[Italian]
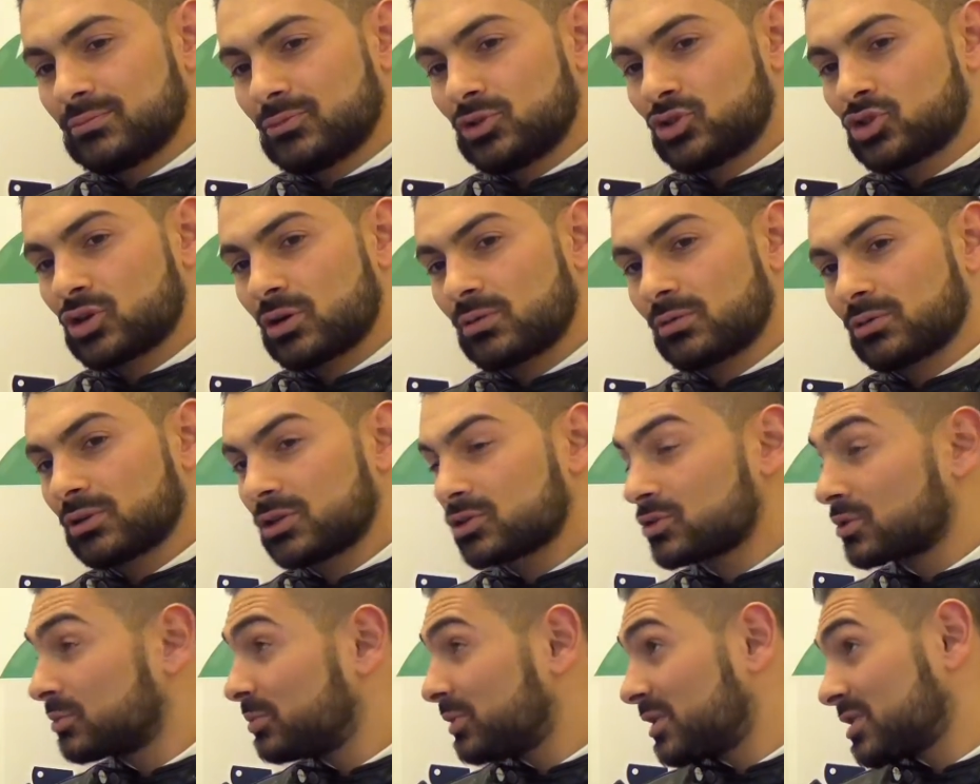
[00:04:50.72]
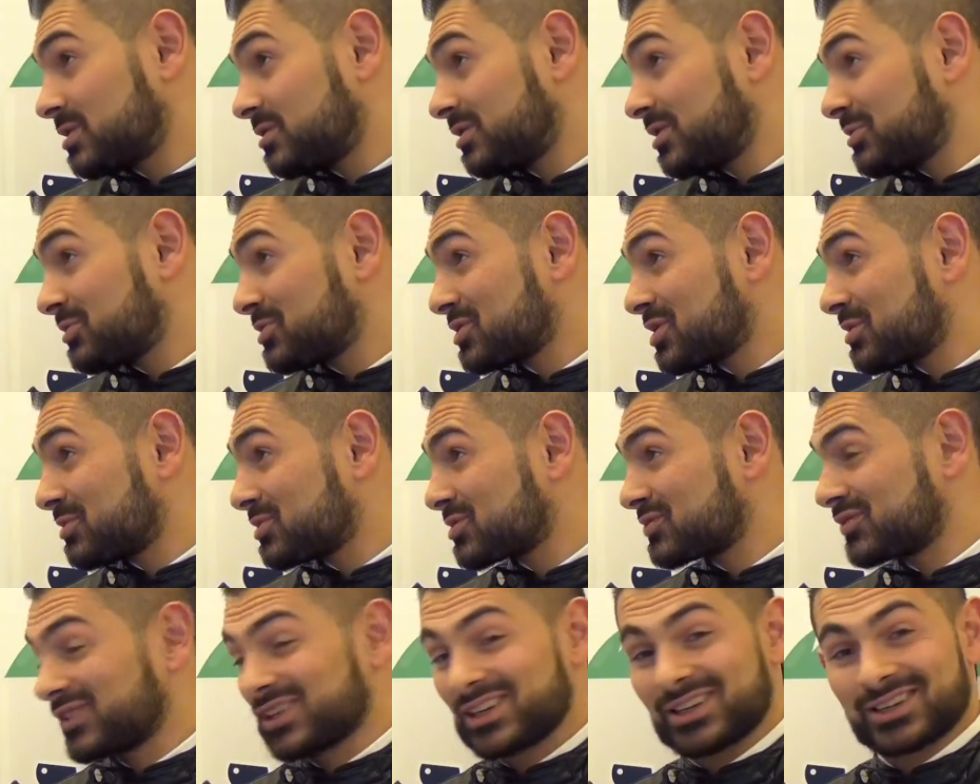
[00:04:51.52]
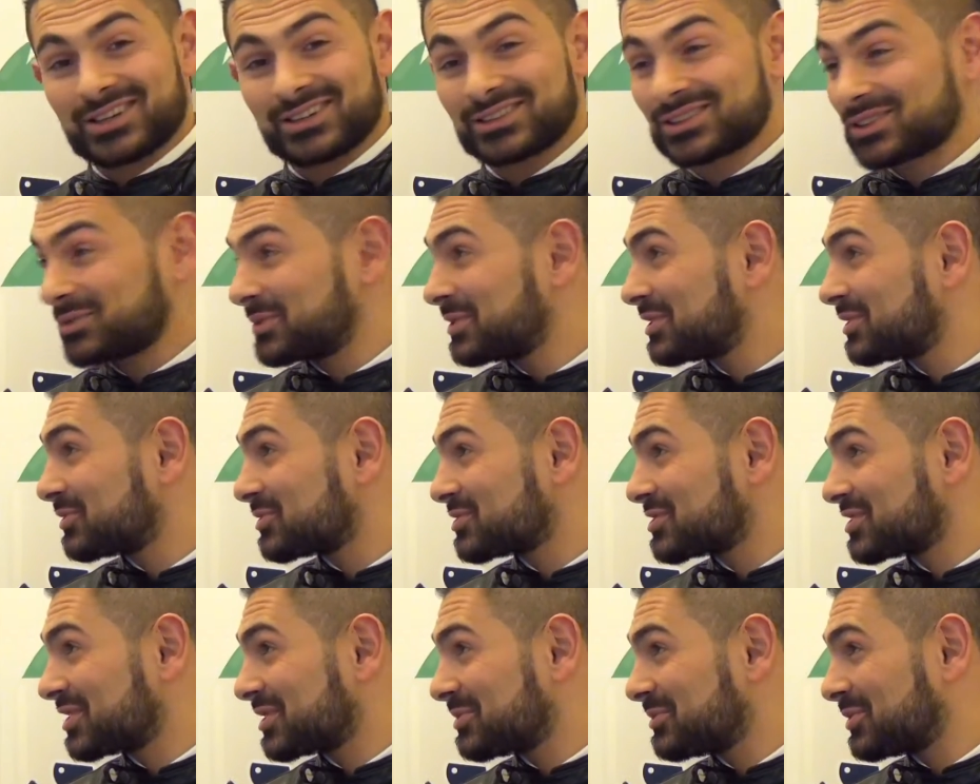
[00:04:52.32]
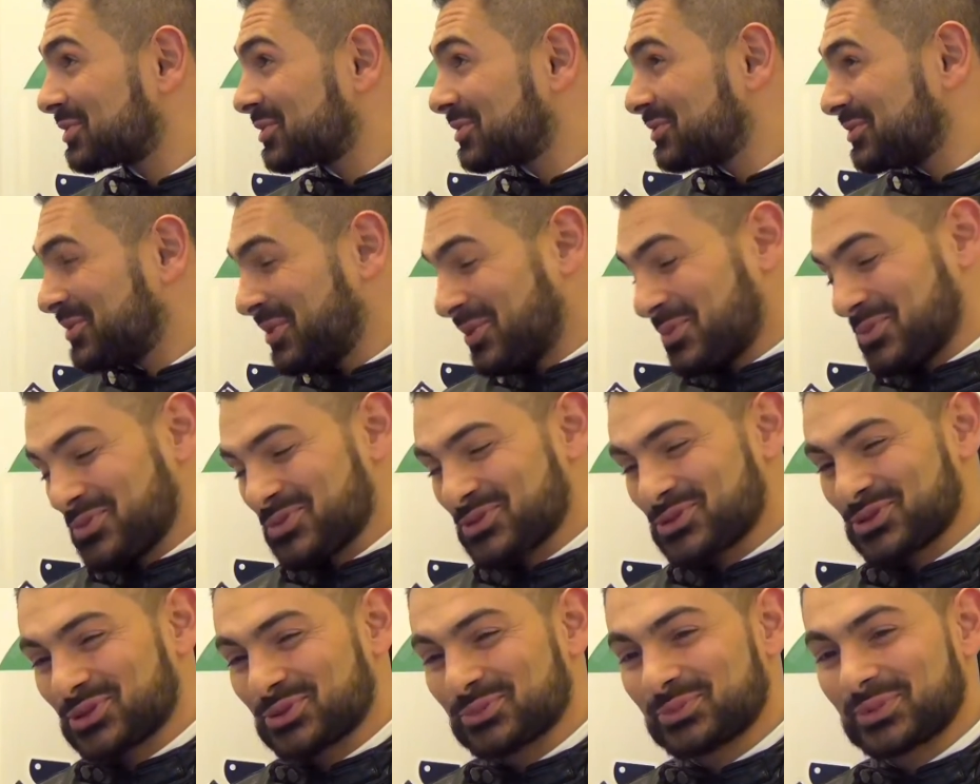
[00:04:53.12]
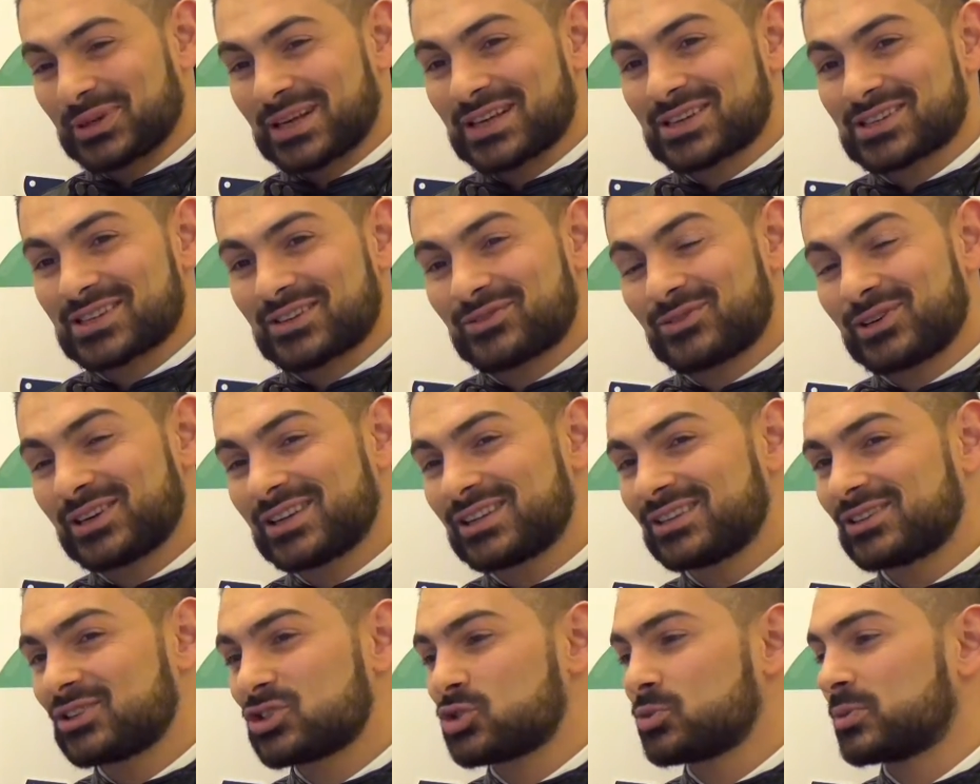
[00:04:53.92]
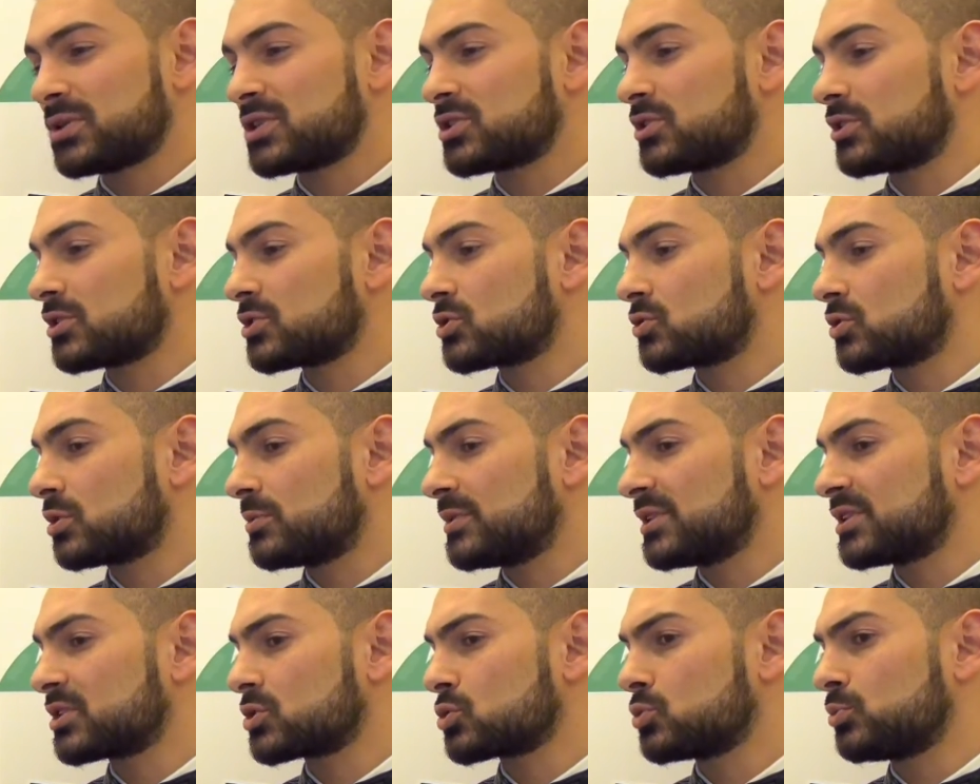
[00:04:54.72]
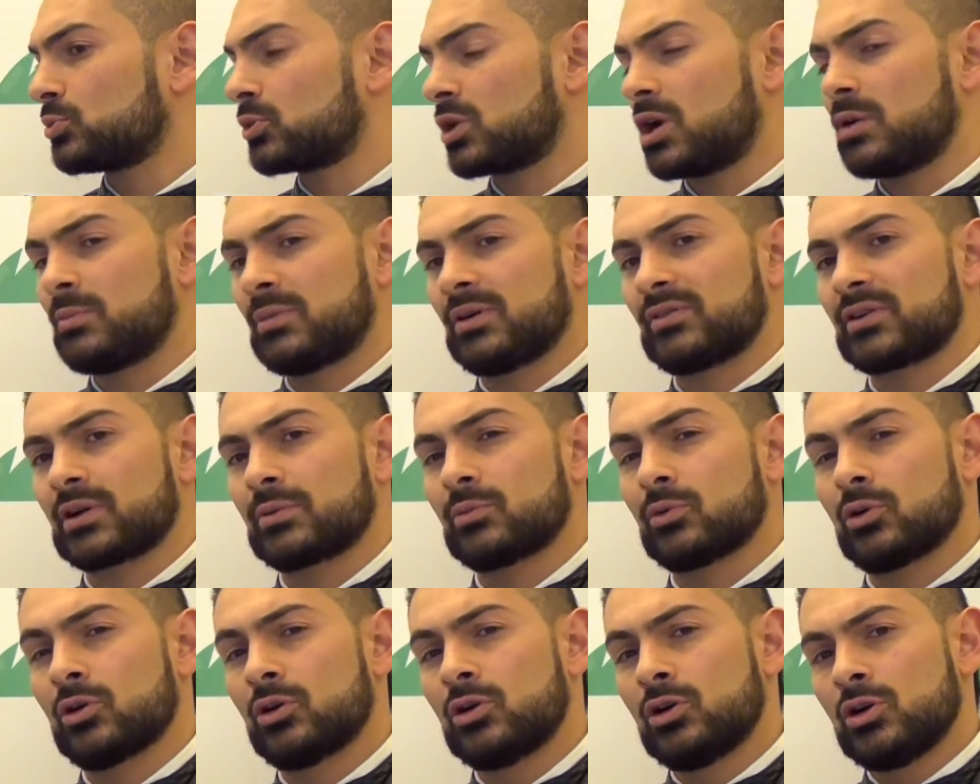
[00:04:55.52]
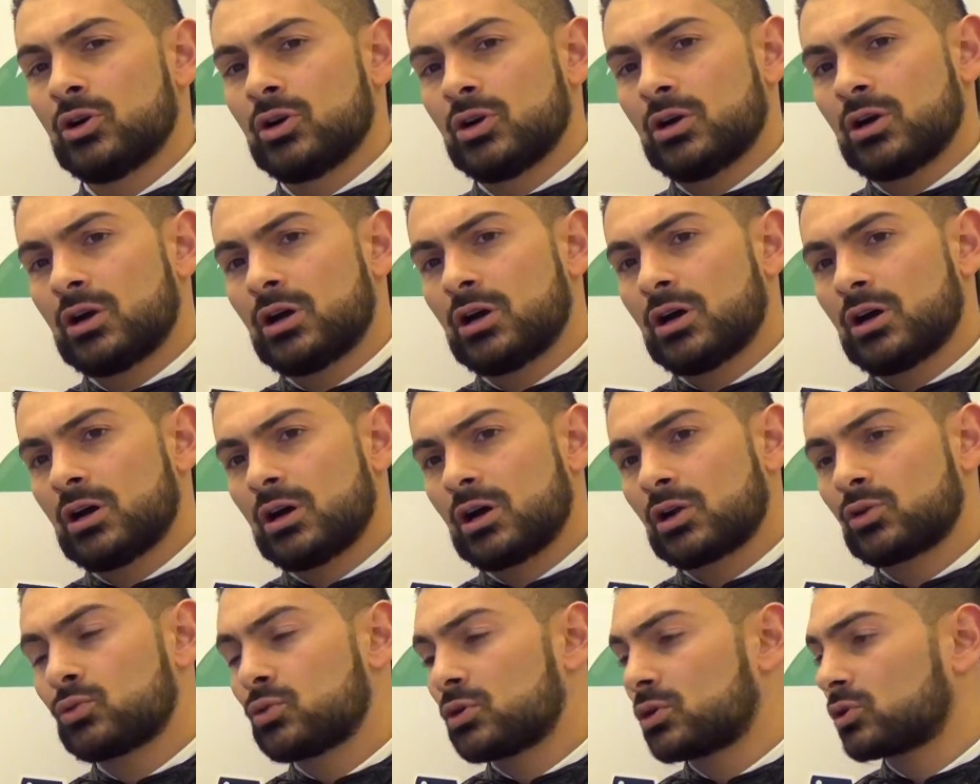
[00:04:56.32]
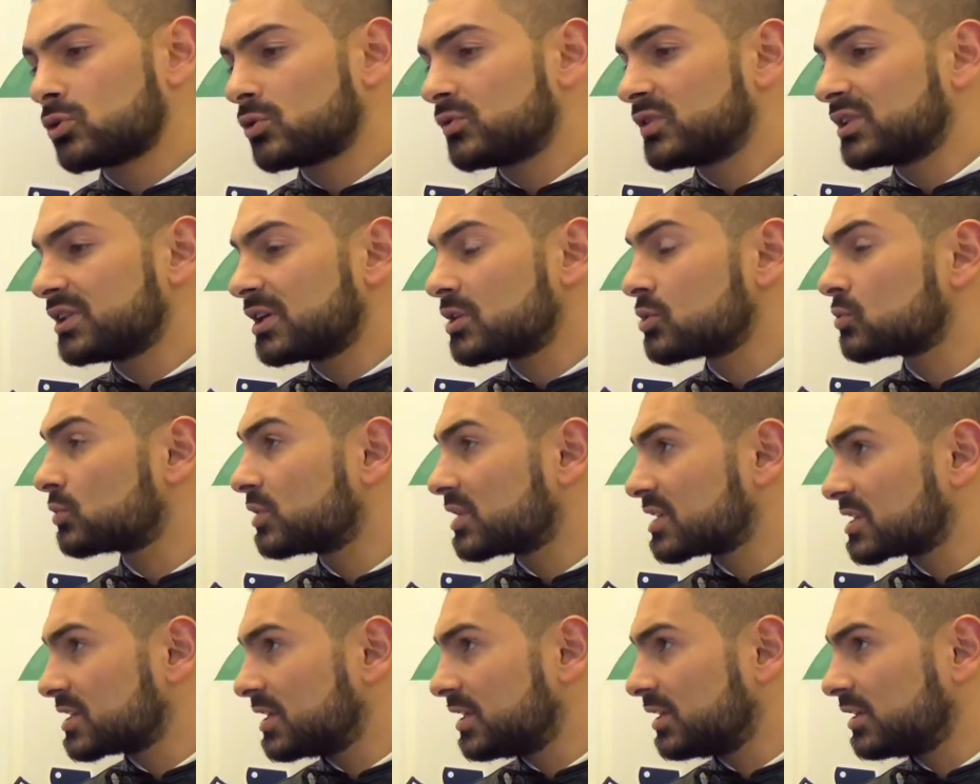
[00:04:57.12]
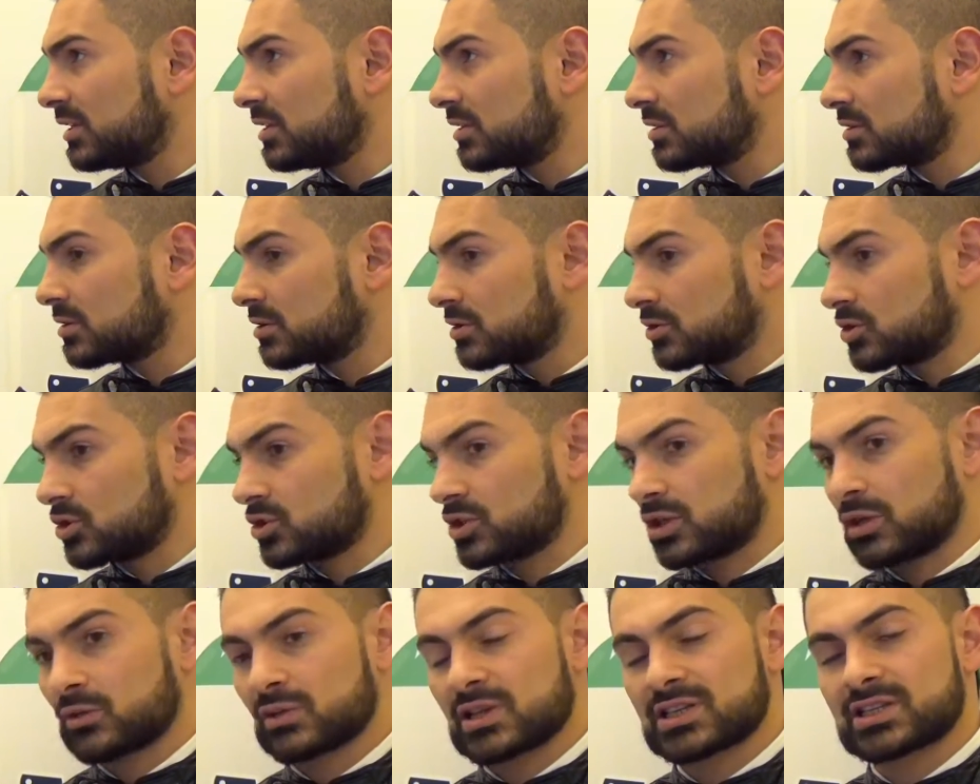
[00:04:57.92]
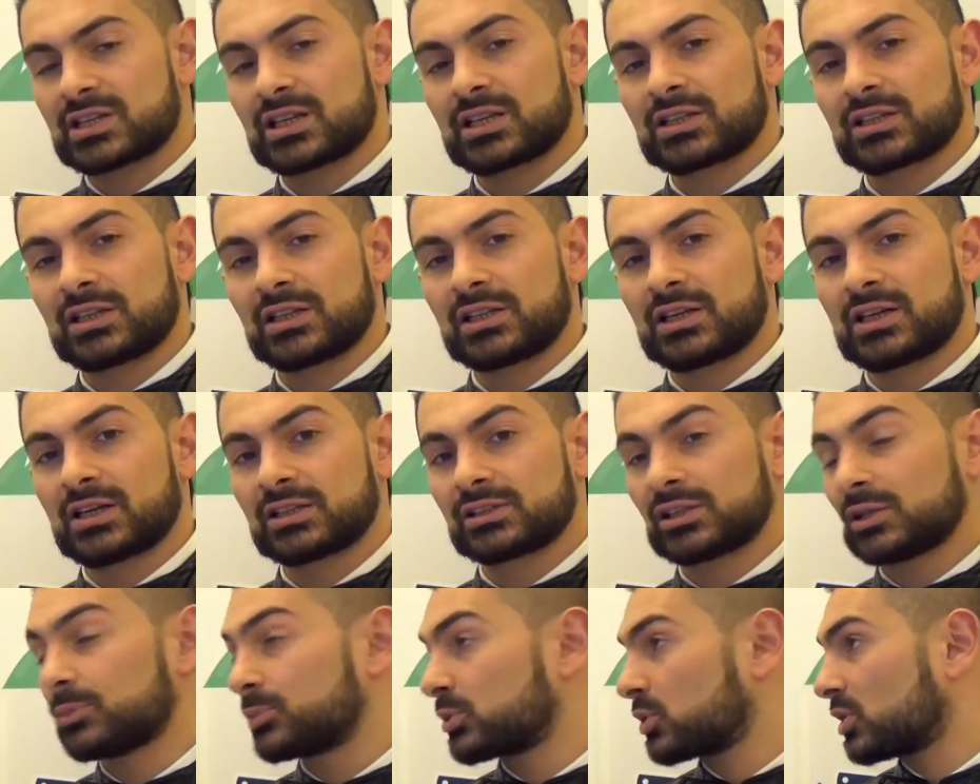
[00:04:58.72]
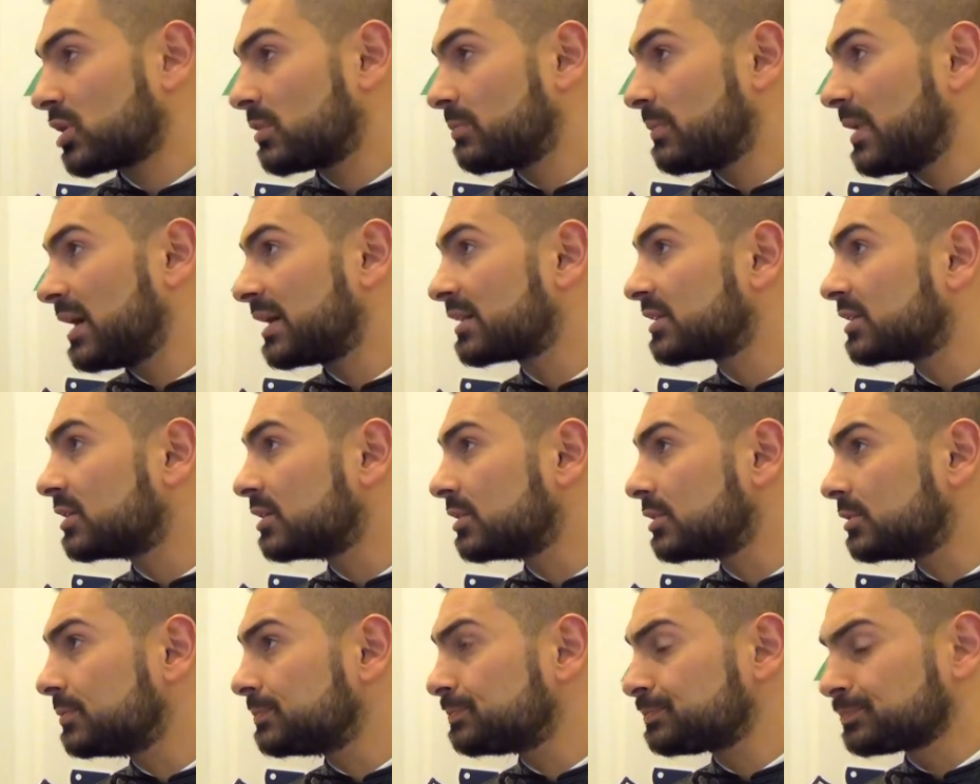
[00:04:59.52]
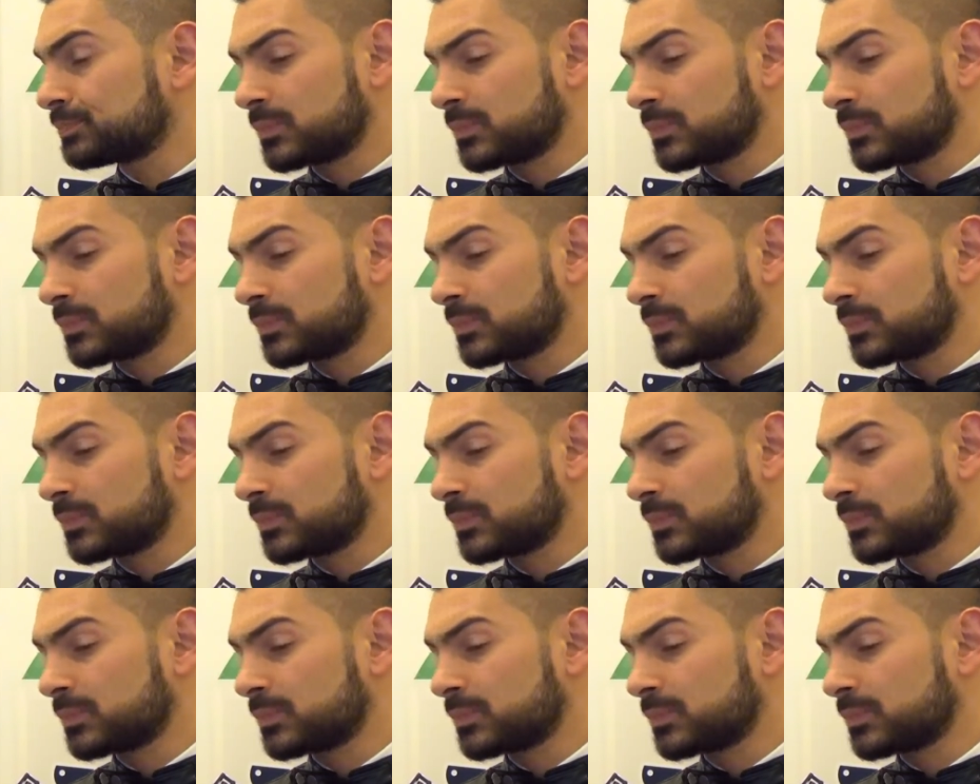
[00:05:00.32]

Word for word: diciamo le sorprese non le possiamo svelare altrimenti non sarebbero più sorprese. Qualche anticipazione sicuramente sul programma avremo eh, alcune novità sulle sale, ci sarà una sala dedicata al programmatic